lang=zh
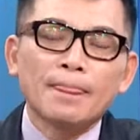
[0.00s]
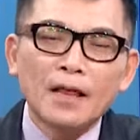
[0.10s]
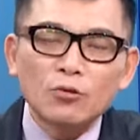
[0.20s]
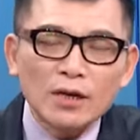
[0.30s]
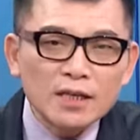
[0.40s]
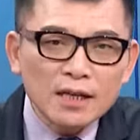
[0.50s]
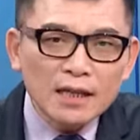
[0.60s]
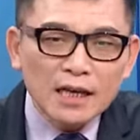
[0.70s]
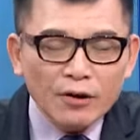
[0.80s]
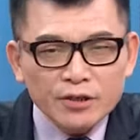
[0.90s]
那短线它
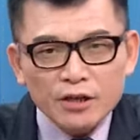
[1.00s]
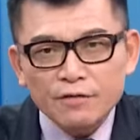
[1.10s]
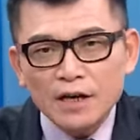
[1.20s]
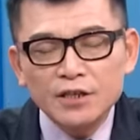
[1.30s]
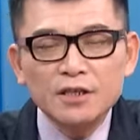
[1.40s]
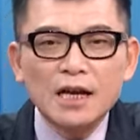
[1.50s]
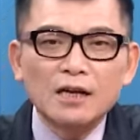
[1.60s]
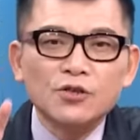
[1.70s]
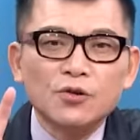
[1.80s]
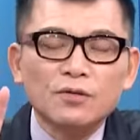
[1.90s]
调整的方式
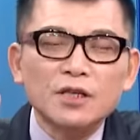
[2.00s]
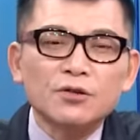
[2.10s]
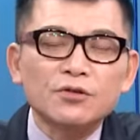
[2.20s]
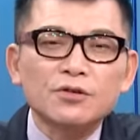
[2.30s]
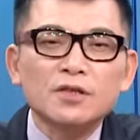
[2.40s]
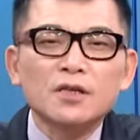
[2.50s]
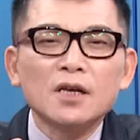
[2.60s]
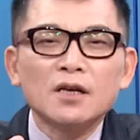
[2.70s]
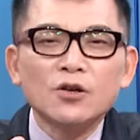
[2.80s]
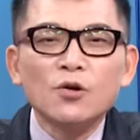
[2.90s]
两种，一种就是
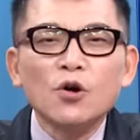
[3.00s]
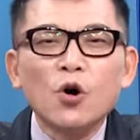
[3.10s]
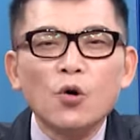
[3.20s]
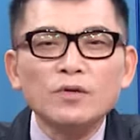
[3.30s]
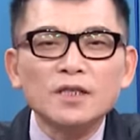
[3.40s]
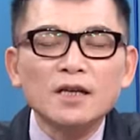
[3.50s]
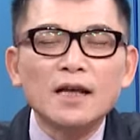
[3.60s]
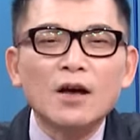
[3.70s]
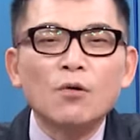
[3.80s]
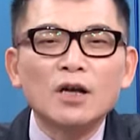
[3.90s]
用空间
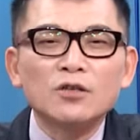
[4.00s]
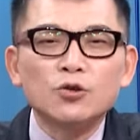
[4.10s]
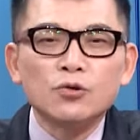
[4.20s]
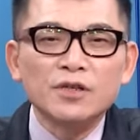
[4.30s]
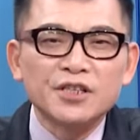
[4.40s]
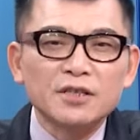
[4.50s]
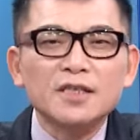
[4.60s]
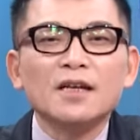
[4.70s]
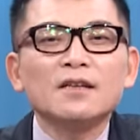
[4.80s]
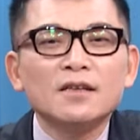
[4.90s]
来换取时
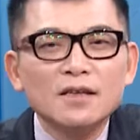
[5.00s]
间，